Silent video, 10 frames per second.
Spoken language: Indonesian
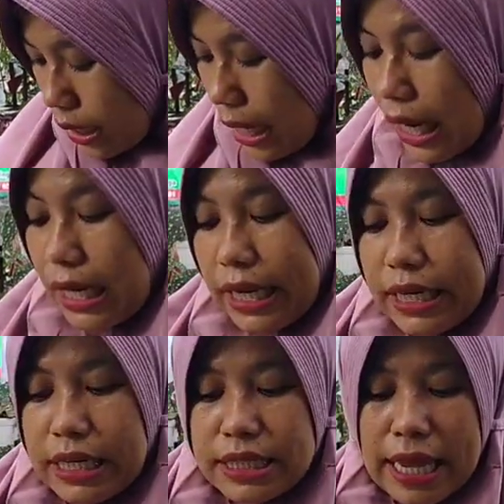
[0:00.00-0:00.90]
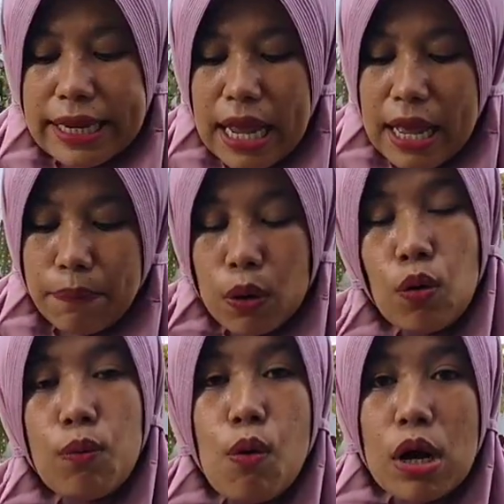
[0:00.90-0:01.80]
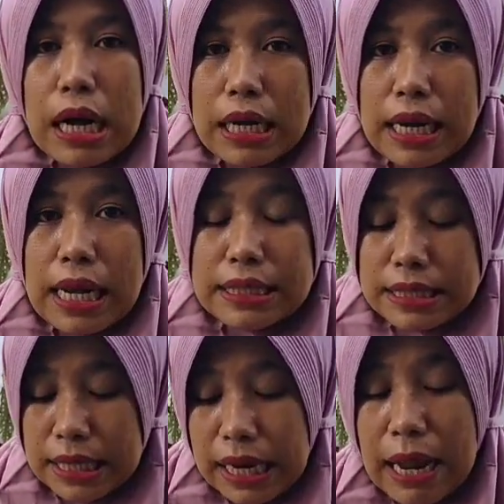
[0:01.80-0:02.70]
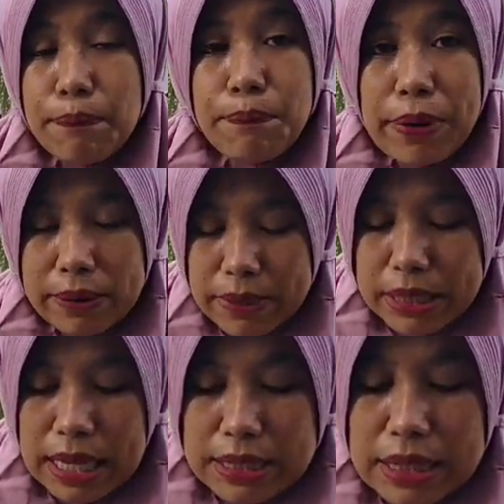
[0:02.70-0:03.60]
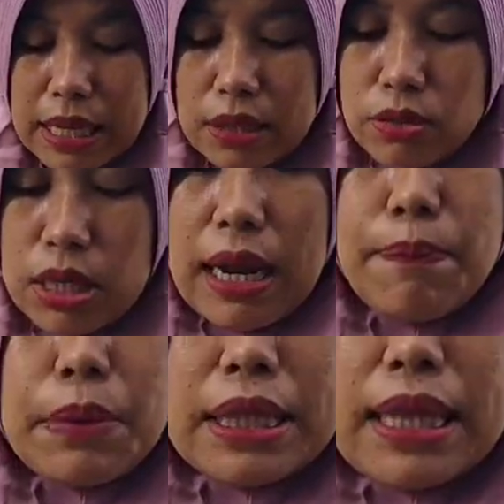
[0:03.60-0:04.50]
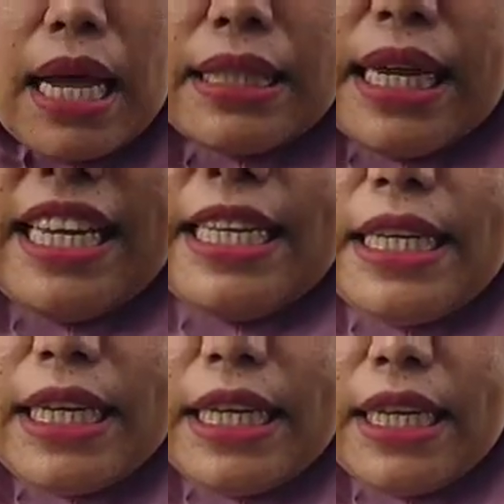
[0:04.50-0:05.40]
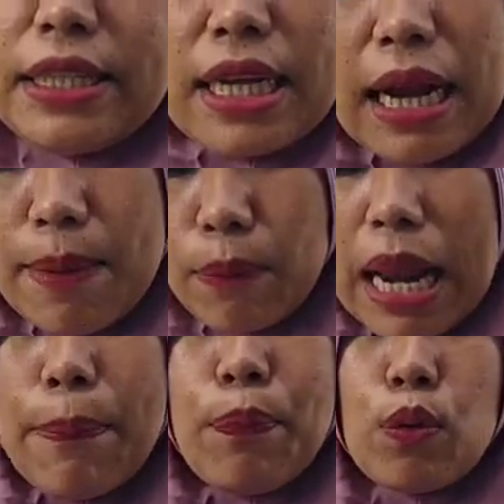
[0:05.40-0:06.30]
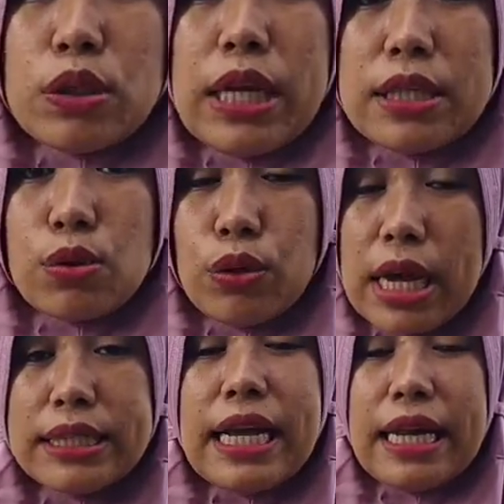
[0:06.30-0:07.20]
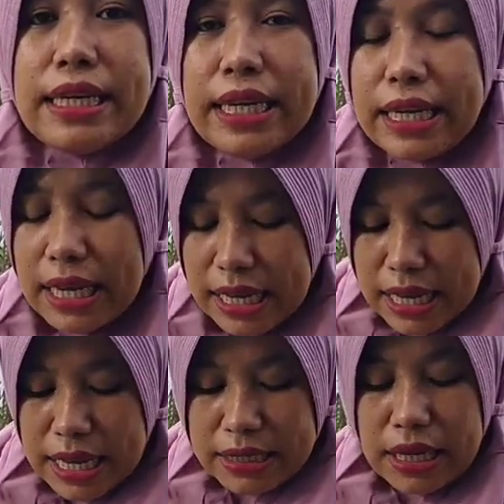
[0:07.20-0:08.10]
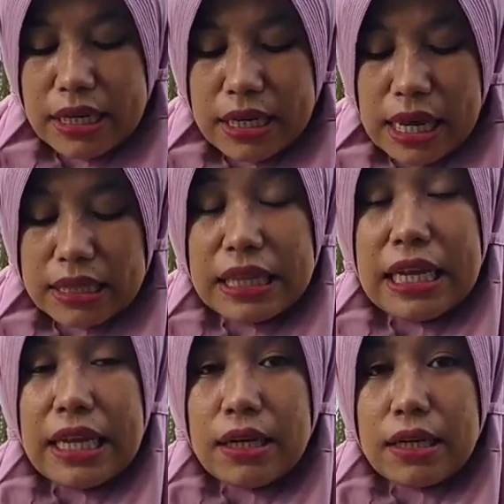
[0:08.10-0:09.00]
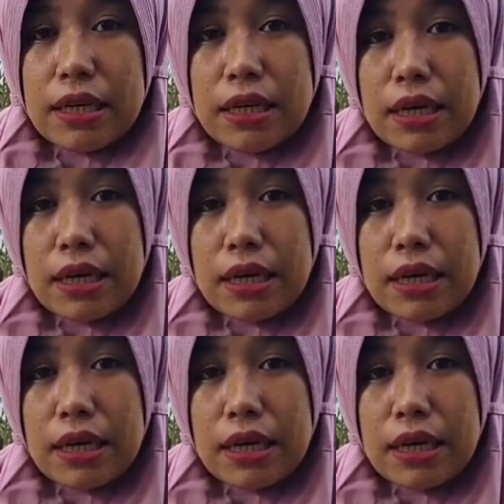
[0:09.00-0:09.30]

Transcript: nah kali ini saya berhubung karena sekam fermentasi atau sekam mentahnya ini sekam lapuknya sudah jadi jadi nanti e,